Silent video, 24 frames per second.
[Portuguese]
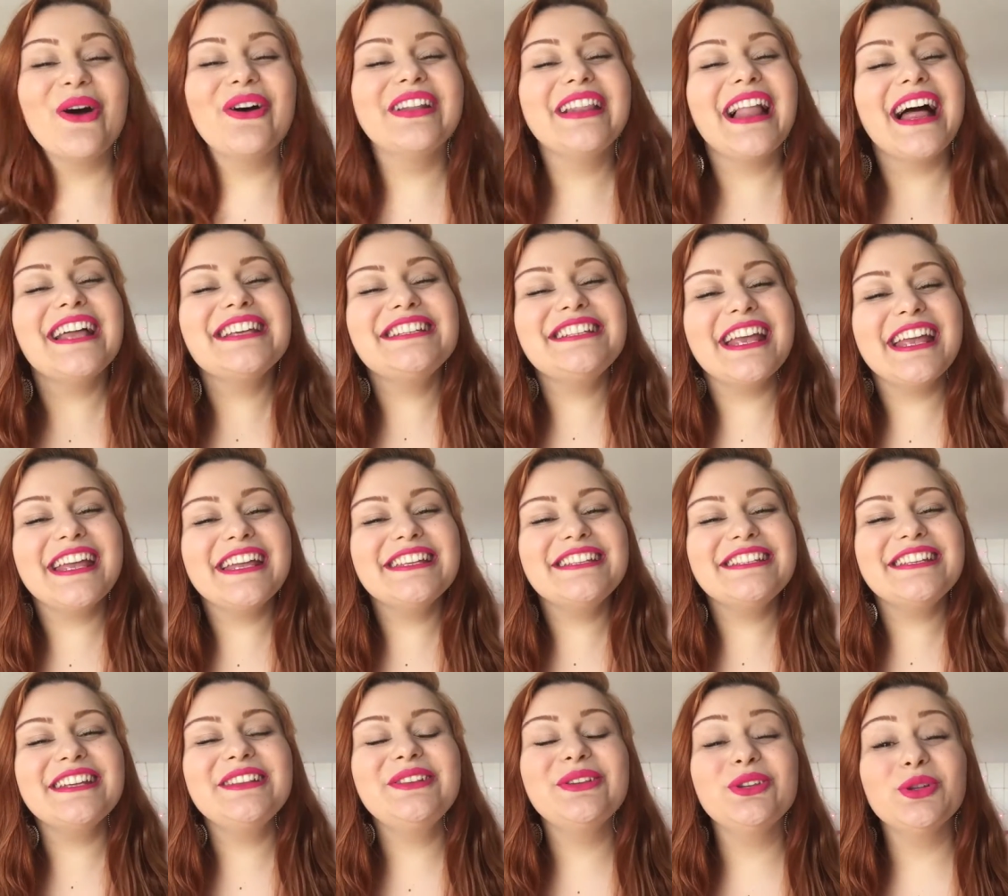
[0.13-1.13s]
Olá,
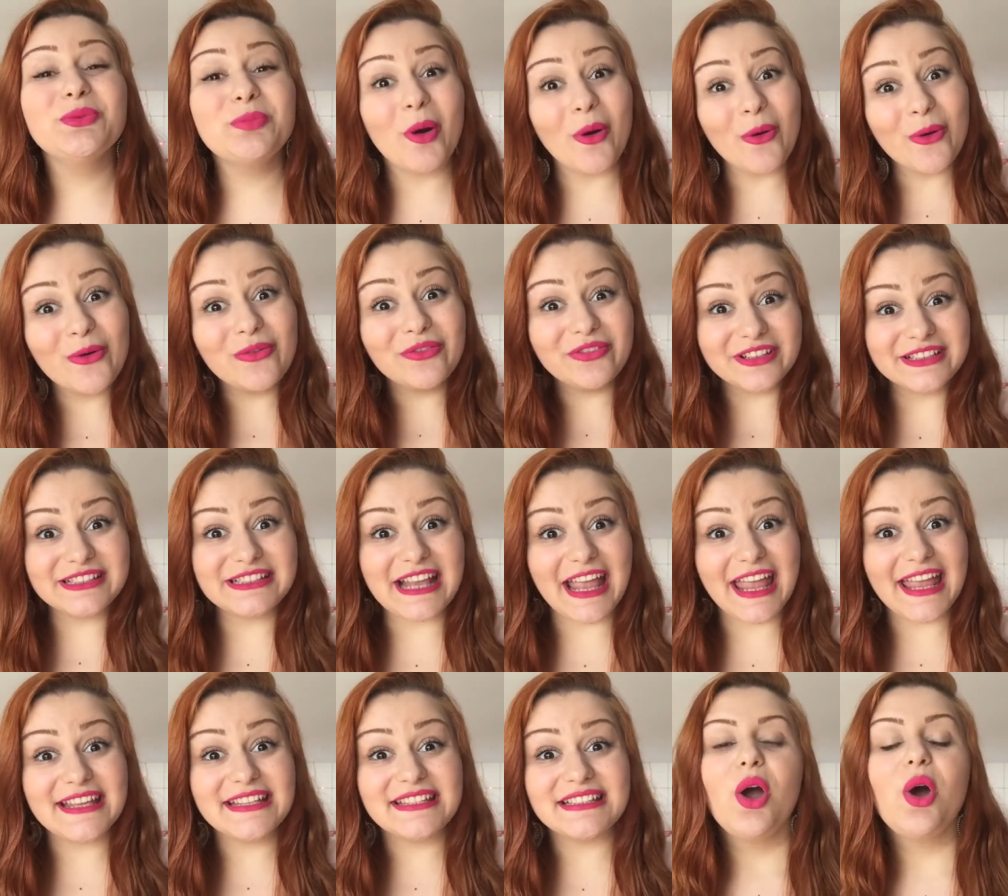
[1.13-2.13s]
gente, tudo bom com
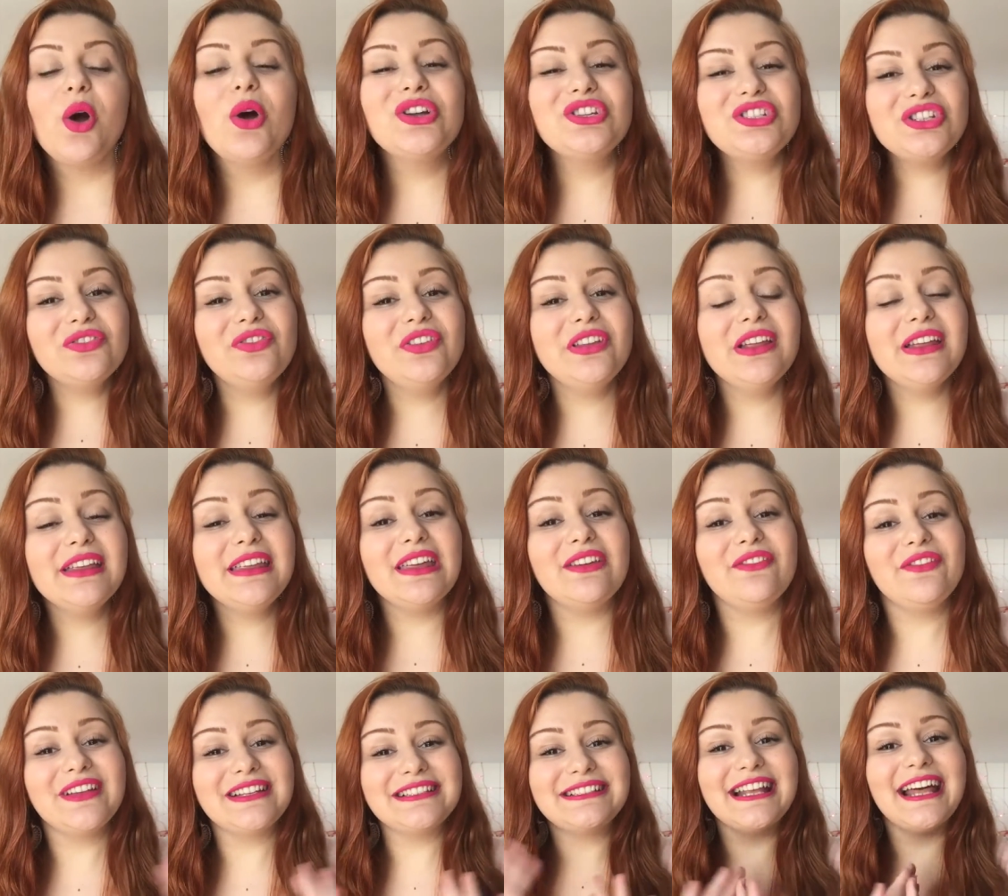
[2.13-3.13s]
vocês? Hoje eu vim
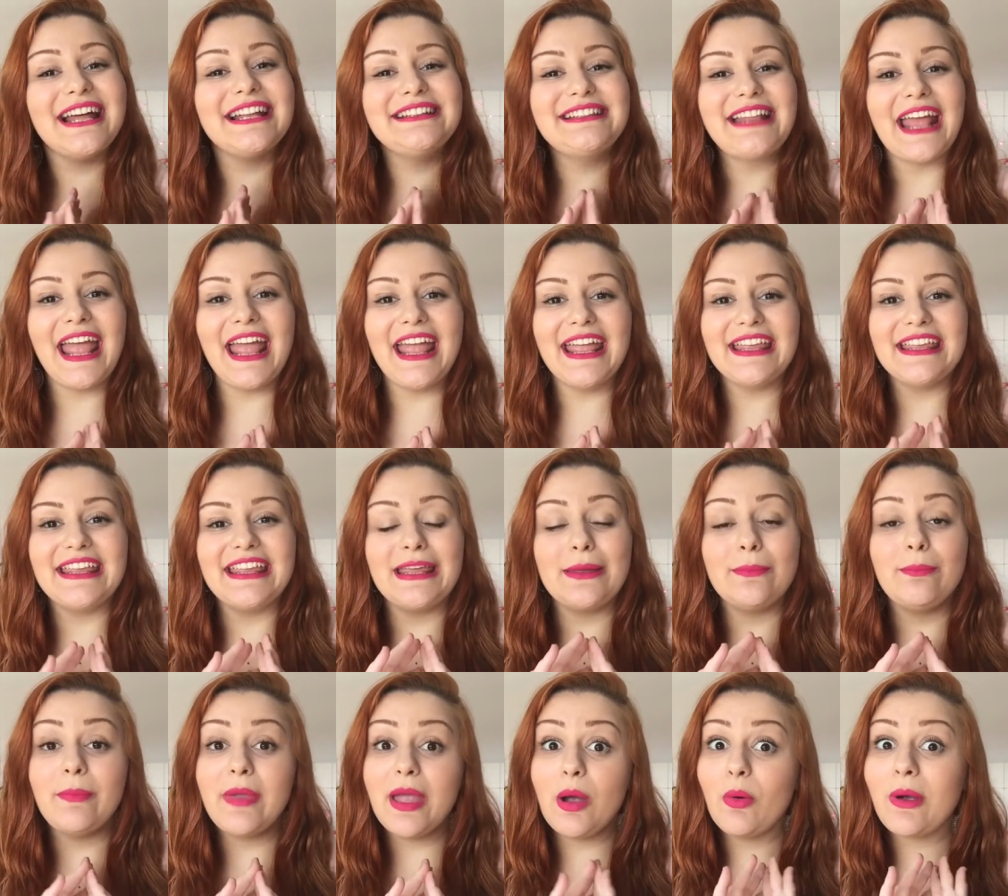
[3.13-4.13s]
aqui fazer a
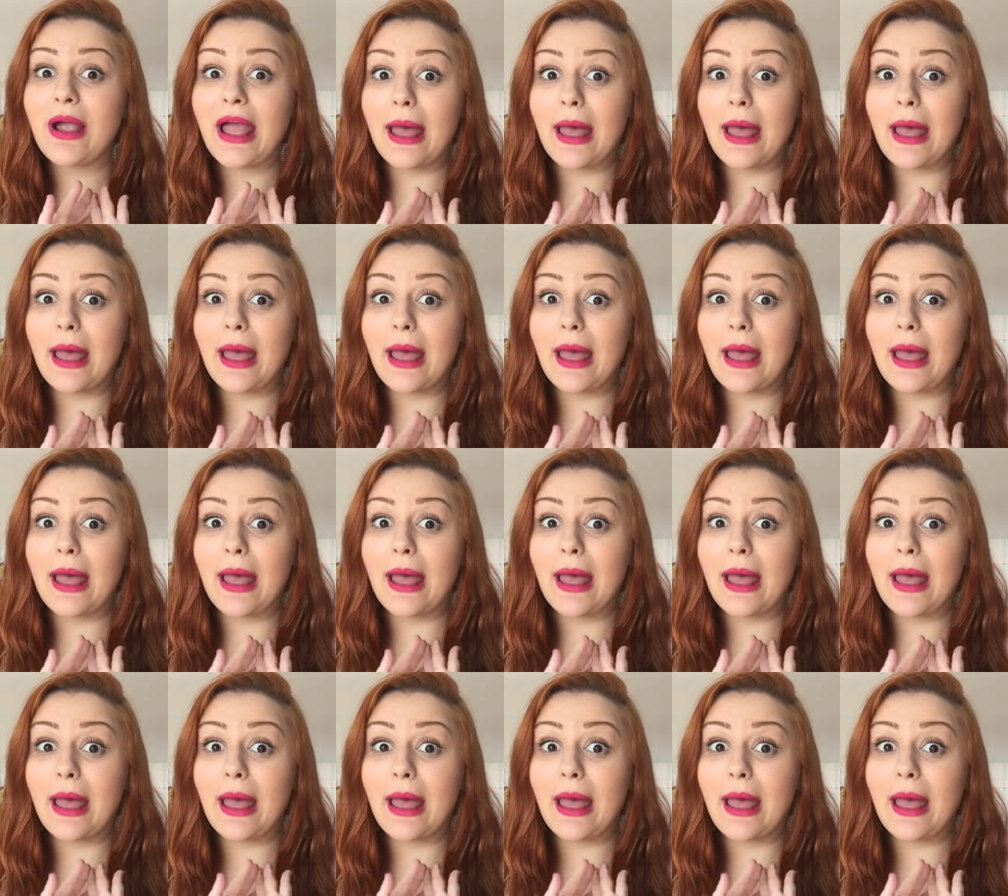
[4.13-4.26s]
tag Meu